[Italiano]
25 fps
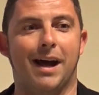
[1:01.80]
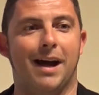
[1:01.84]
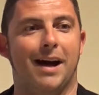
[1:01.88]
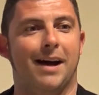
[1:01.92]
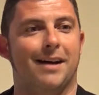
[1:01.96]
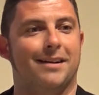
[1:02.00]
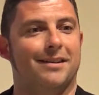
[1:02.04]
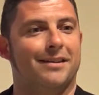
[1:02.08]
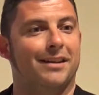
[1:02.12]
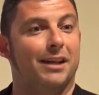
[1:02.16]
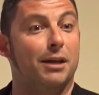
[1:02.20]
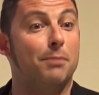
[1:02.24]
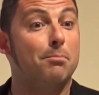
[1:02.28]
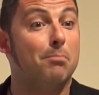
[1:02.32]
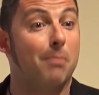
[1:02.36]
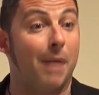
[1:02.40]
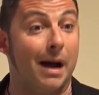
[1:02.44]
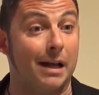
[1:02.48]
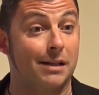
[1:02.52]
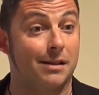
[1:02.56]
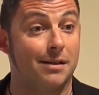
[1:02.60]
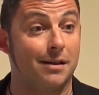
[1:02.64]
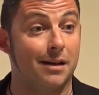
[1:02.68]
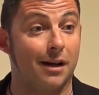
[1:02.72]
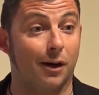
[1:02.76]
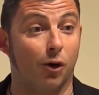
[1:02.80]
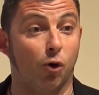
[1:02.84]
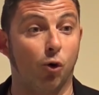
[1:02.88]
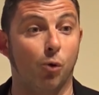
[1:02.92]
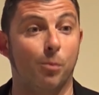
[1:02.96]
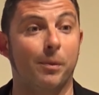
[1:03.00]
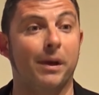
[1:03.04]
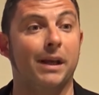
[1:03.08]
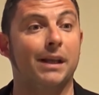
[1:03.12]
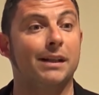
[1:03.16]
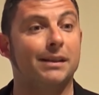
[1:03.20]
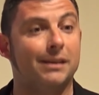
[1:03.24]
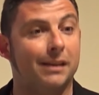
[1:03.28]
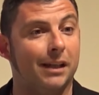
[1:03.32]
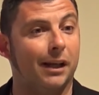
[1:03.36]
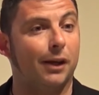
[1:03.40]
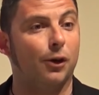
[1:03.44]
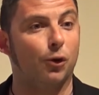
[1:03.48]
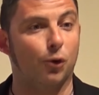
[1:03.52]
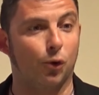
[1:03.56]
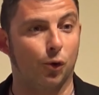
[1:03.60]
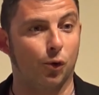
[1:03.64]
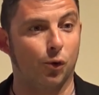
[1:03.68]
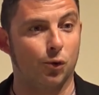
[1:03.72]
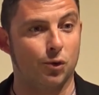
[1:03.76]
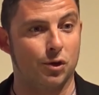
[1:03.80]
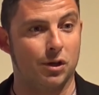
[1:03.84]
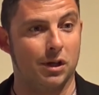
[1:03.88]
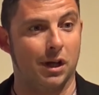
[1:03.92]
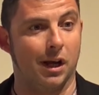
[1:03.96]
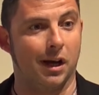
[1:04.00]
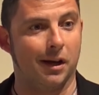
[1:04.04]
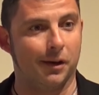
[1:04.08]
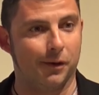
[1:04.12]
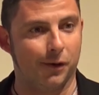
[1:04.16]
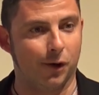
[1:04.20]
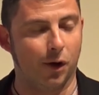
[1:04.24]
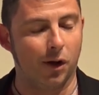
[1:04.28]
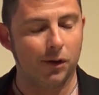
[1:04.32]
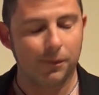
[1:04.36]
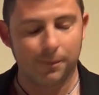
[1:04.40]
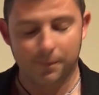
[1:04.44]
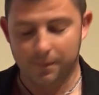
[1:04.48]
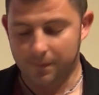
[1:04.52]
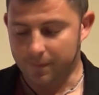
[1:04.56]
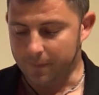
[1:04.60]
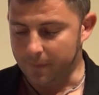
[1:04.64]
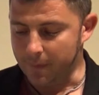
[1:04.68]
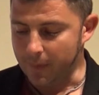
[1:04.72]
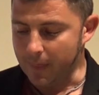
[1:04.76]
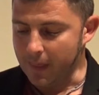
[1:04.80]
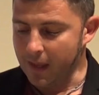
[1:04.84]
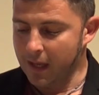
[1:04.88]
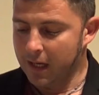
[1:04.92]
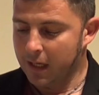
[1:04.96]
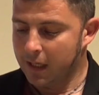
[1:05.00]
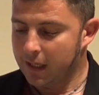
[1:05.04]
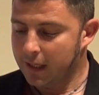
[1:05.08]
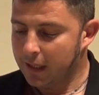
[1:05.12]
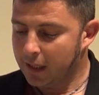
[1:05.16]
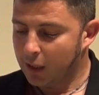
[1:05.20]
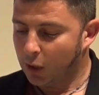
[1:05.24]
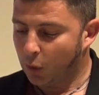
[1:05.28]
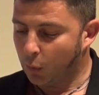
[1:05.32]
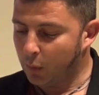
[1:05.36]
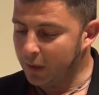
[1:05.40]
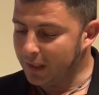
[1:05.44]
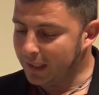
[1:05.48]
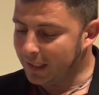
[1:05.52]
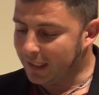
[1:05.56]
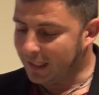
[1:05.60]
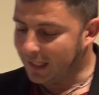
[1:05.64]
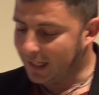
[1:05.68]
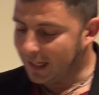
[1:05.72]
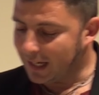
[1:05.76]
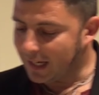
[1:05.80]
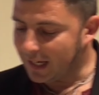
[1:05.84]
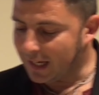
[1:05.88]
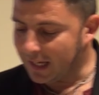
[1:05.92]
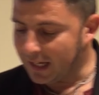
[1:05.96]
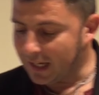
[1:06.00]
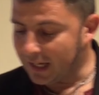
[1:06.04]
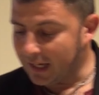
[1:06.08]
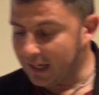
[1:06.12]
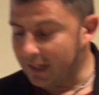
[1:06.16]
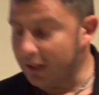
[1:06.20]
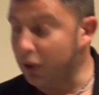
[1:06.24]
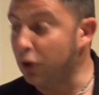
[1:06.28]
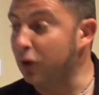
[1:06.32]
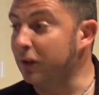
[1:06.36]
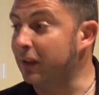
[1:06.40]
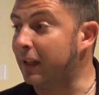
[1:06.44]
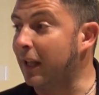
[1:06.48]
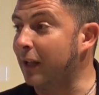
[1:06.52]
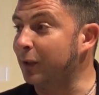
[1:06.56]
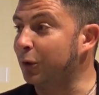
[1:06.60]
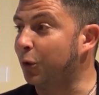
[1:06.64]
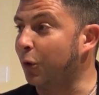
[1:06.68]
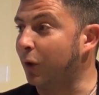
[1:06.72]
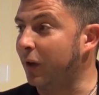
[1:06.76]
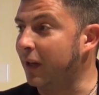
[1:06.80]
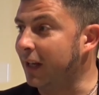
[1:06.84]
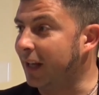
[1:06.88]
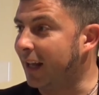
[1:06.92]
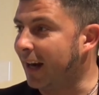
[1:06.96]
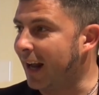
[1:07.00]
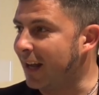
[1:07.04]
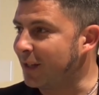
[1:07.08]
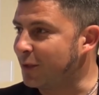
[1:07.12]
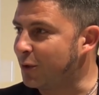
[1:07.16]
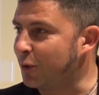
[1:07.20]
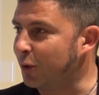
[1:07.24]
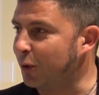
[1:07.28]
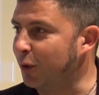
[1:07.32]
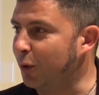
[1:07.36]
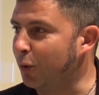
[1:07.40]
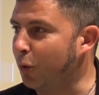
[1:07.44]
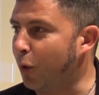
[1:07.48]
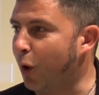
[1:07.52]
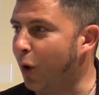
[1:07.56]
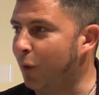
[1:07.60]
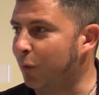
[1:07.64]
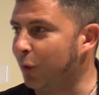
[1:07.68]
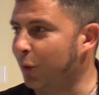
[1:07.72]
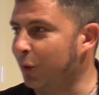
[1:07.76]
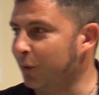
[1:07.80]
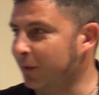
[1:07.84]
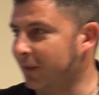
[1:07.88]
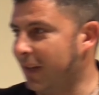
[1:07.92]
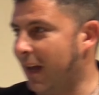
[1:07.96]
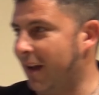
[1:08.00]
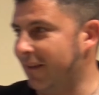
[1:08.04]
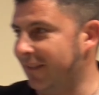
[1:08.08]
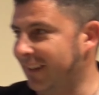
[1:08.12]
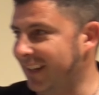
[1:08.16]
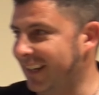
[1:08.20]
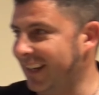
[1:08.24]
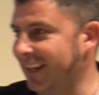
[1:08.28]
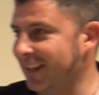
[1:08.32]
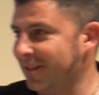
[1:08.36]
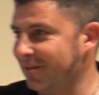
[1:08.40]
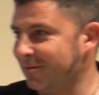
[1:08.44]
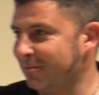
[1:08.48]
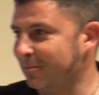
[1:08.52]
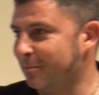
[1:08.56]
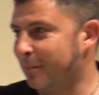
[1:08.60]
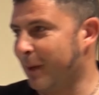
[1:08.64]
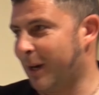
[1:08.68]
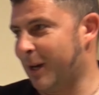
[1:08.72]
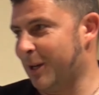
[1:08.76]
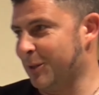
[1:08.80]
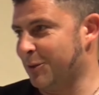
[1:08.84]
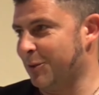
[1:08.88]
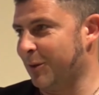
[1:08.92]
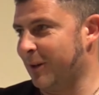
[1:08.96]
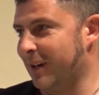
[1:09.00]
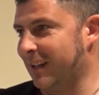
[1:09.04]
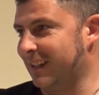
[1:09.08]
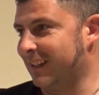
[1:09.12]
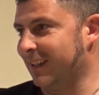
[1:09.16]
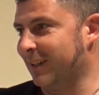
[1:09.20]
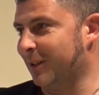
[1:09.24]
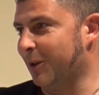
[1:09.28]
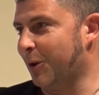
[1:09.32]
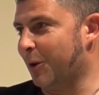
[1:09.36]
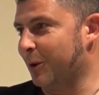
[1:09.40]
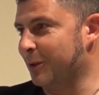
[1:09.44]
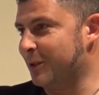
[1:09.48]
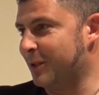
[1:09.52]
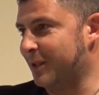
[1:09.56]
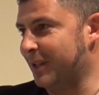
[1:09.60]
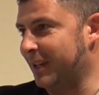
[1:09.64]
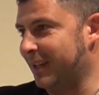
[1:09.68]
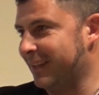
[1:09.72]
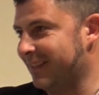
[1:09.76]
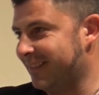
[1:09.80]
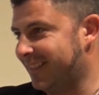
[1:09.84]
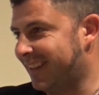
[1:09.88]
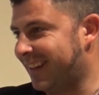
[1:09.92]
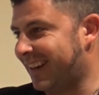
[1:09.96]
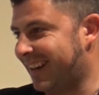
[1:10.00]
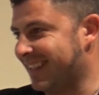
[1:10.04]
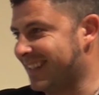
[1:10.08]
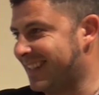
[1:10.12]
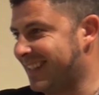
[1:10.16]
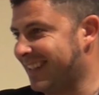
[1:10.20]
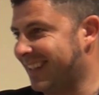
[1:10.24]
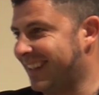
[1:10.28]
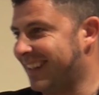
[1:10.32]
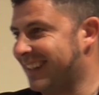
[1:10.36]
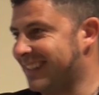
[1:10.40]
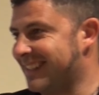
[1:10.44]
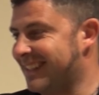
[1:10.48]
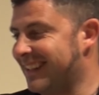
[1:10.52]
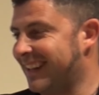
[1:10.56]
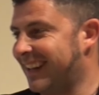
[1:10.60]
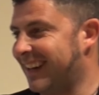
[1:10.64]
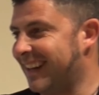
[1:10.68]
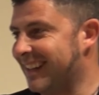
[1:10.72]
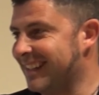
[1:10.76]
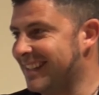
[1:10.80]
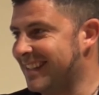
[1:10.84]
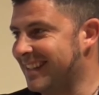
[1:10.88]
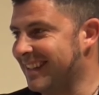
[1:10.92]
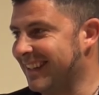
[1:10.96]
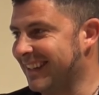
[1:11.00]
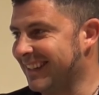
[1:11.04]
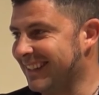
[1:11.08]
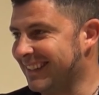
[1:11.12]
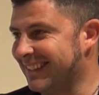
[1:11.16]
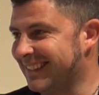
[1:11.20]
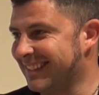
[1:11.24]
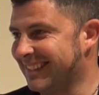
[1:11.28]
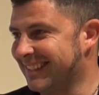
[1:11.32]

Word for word: la immagina come tecnologia. Quindi eh, io intanto ringrazio di nuovo Davide per la giornata di oggi, grazie, grazie, grazie.